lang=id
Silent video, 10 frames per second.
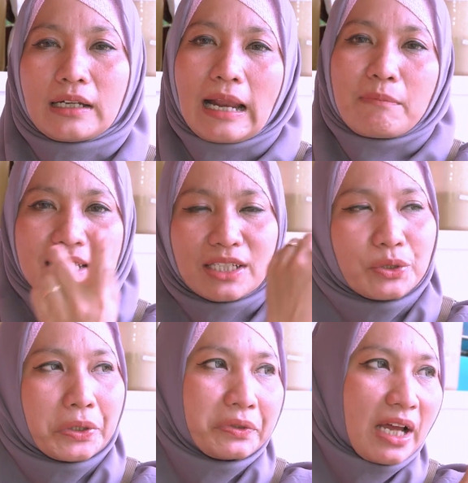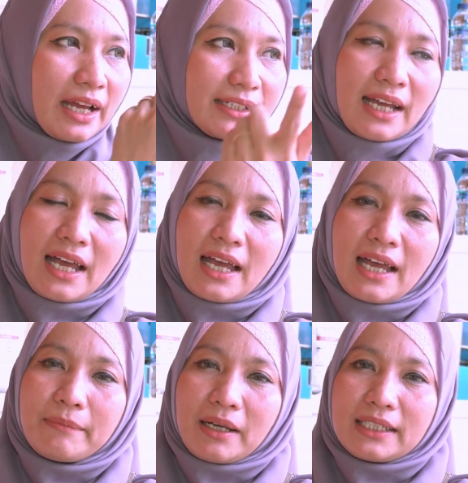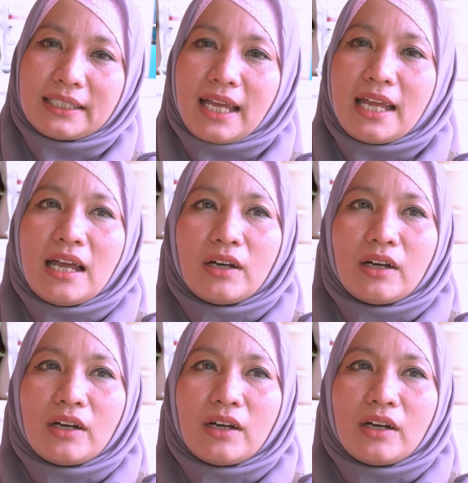ramesan juga udah ada makanya